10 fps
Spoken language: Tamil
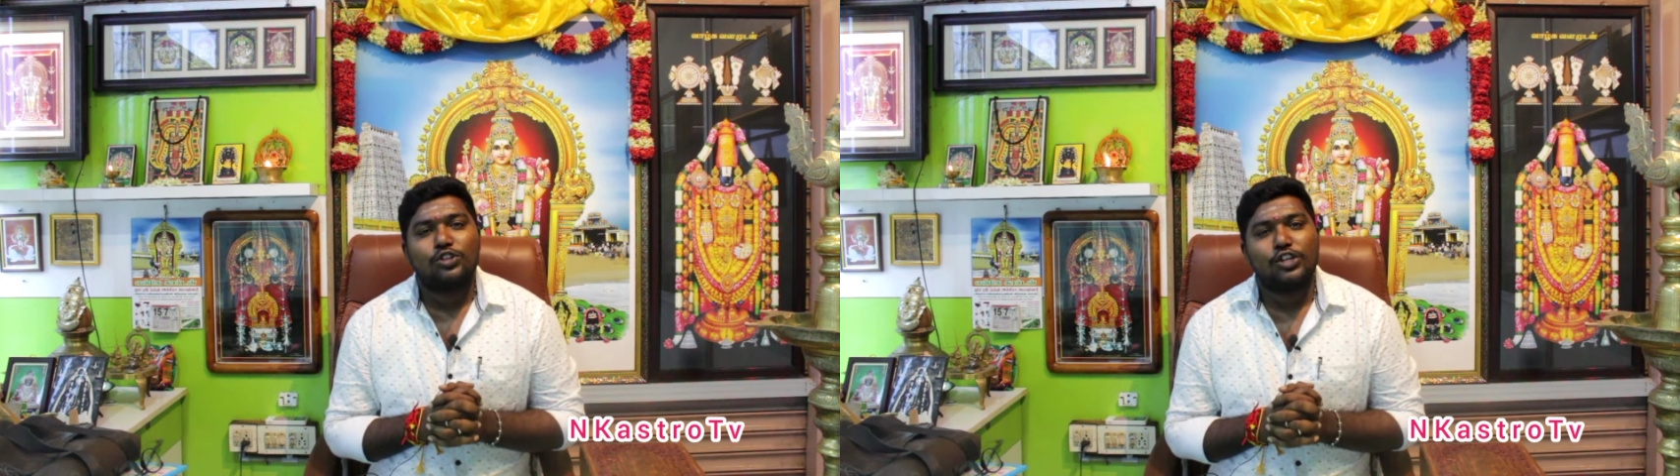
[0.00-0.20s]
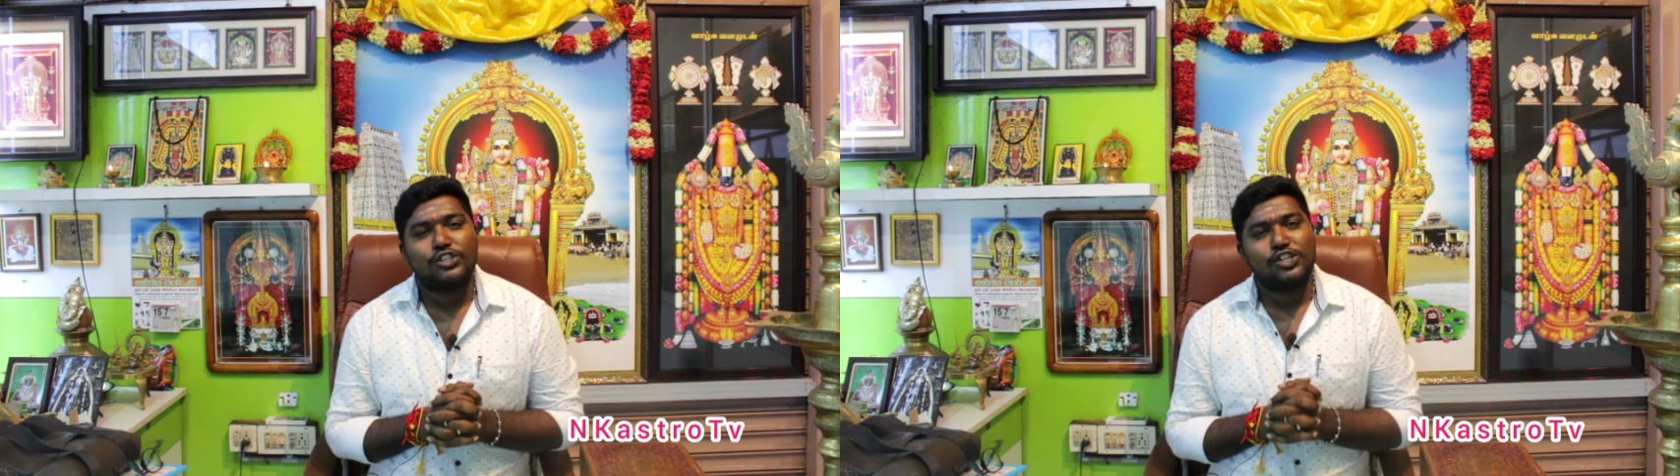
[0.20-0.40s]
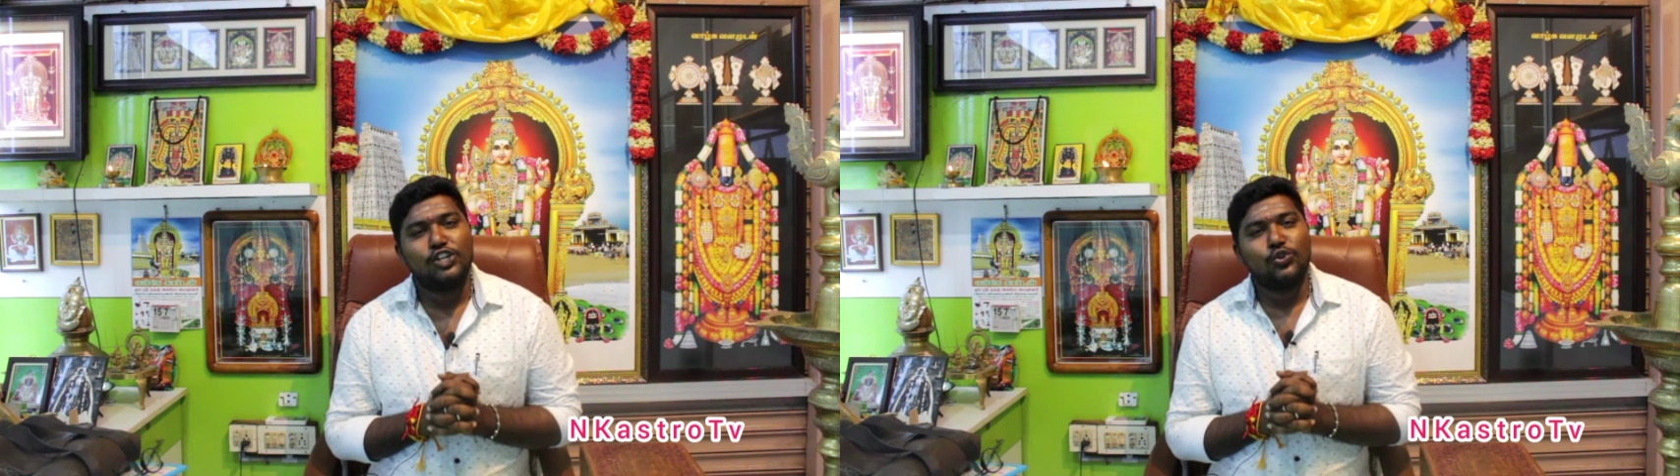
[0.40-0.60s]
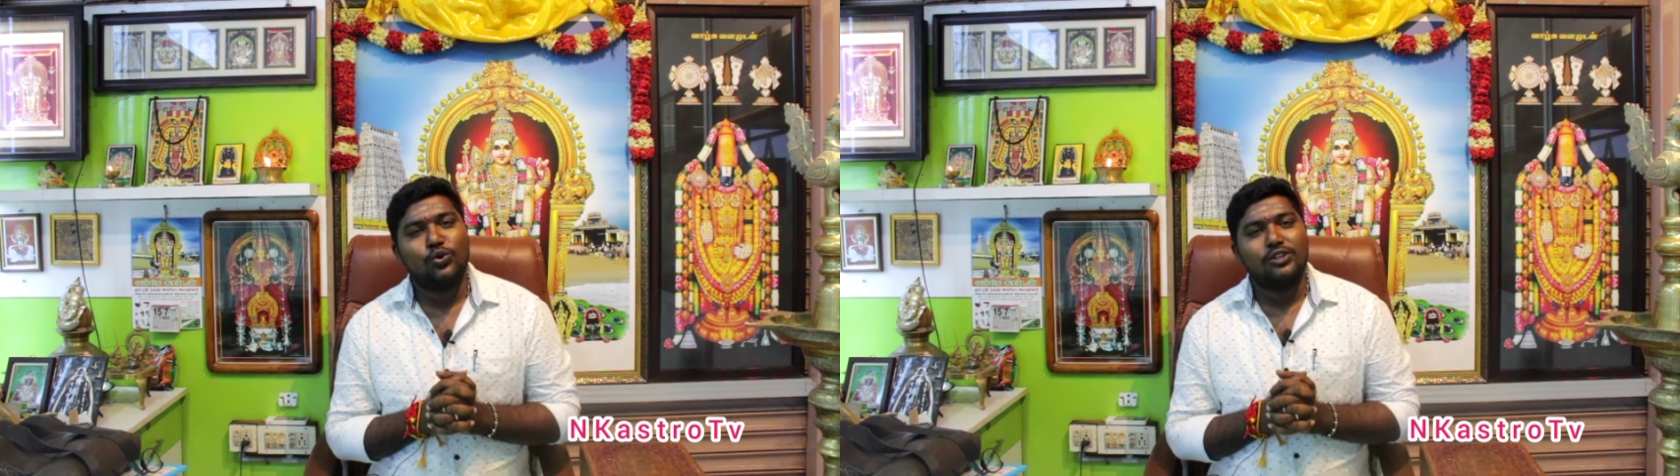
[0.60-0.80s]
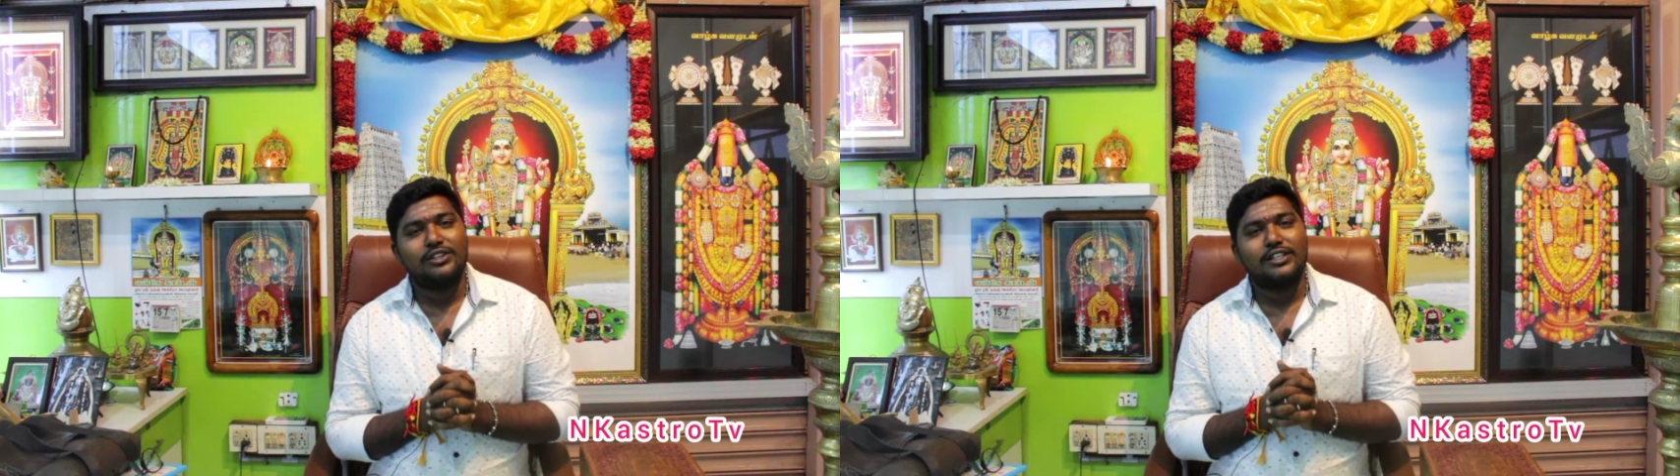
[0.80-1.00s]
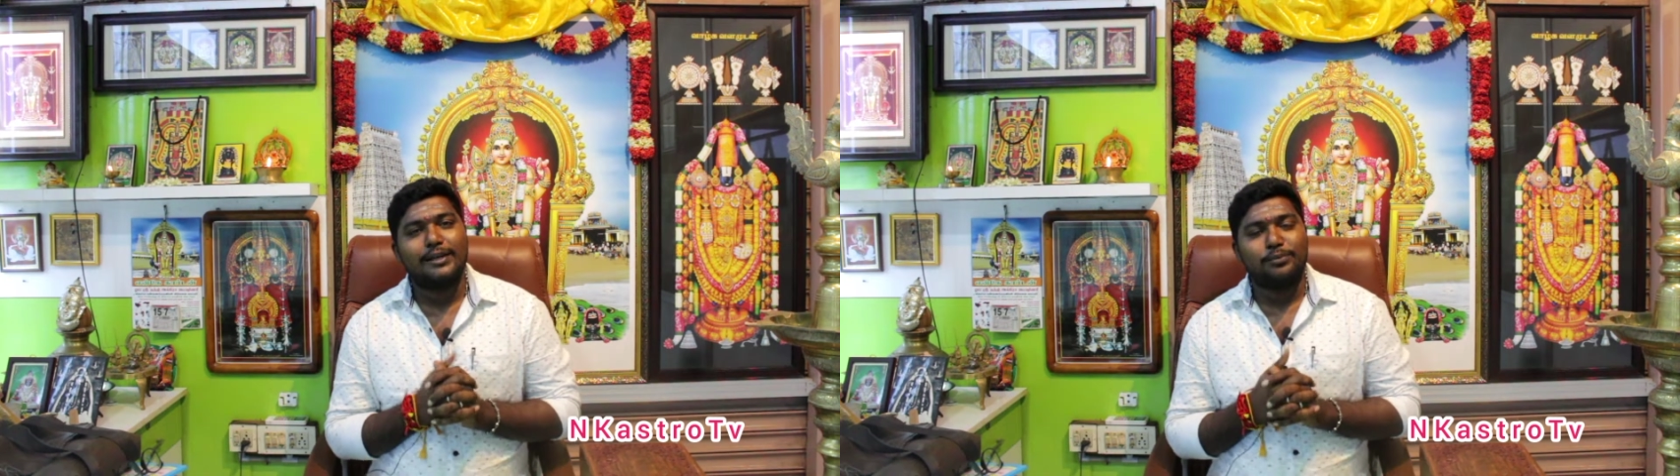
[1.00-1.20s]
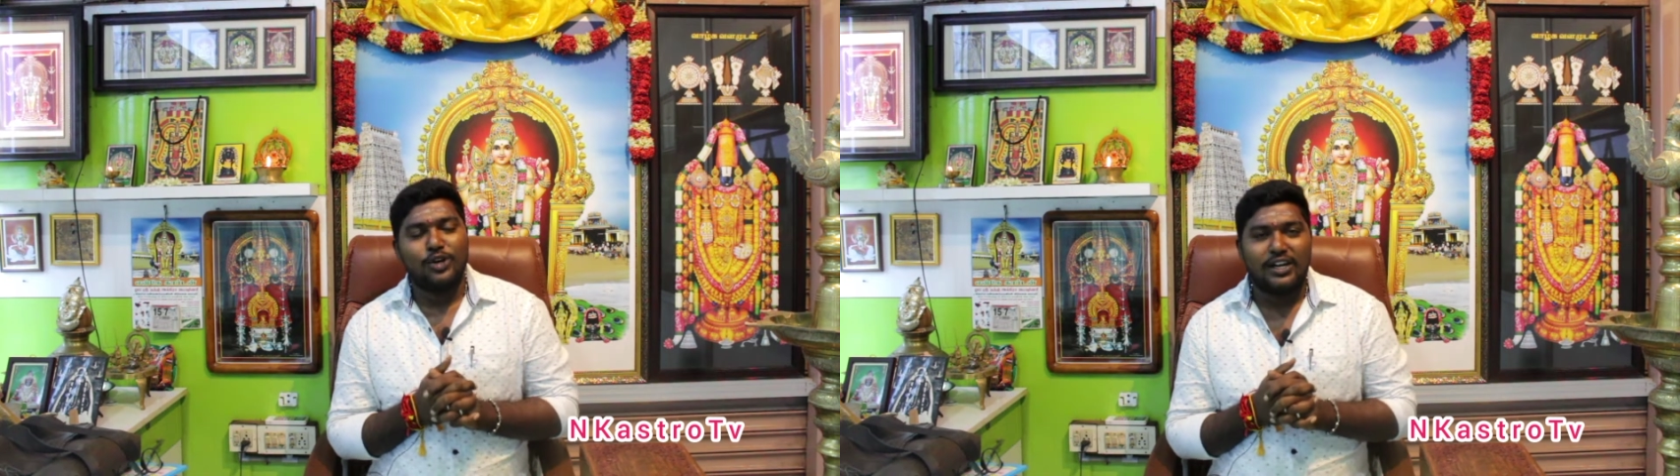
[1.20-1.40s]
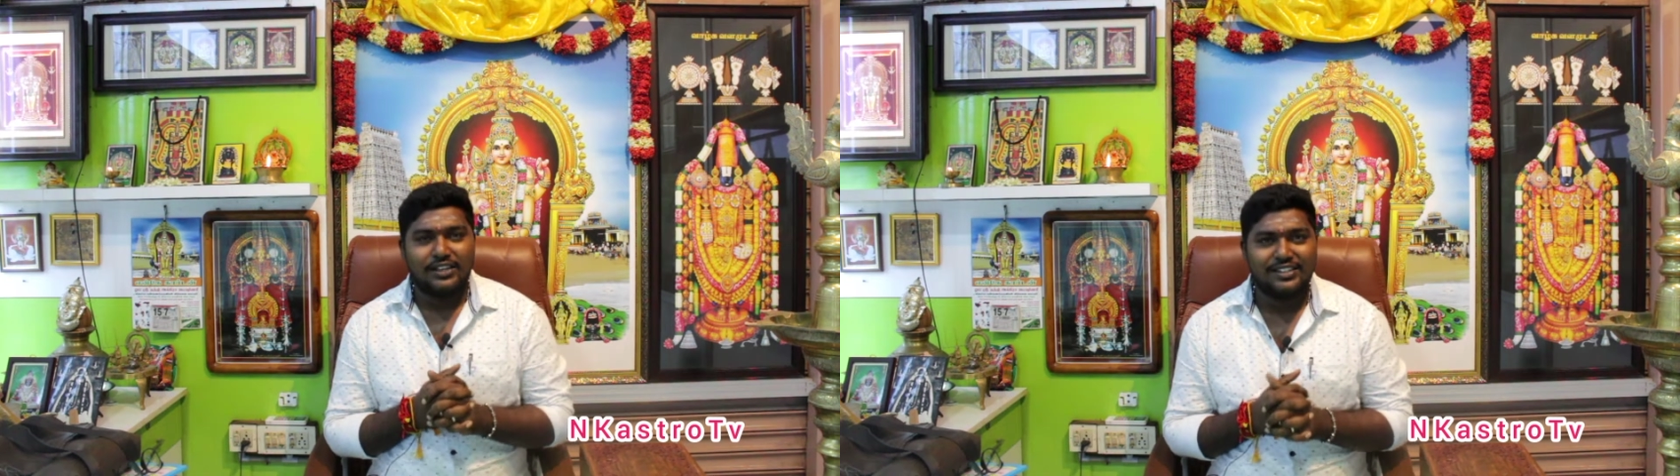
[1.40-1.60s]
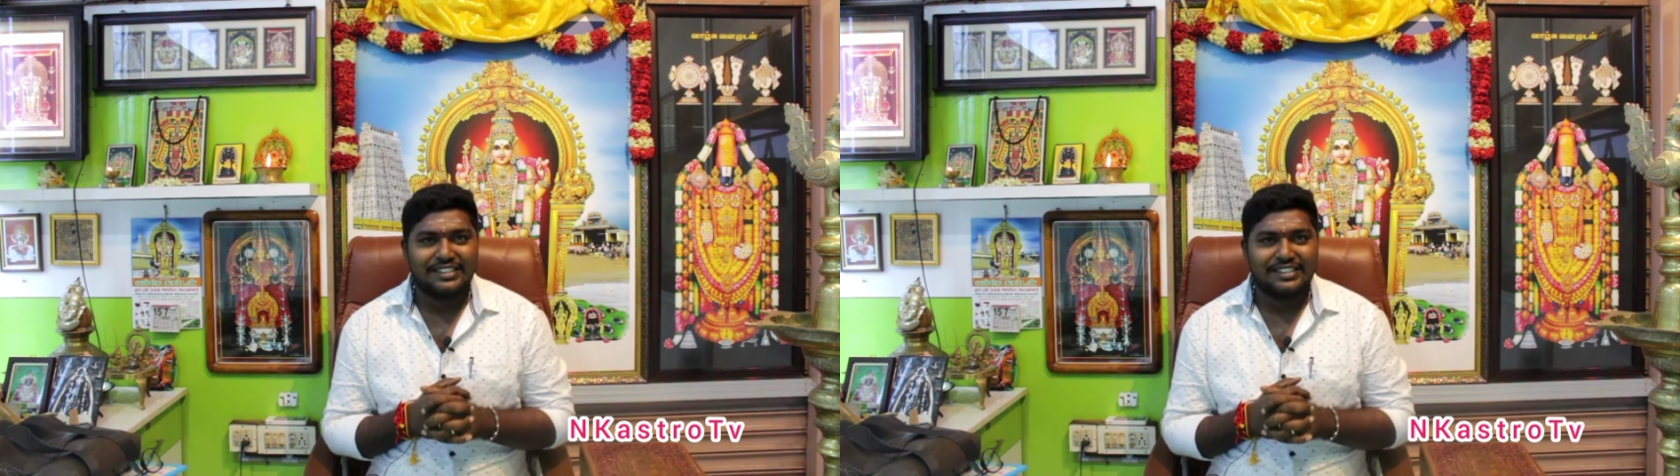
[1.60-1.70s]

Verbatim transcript: திருச்செந்தூர் திருப்புகழ்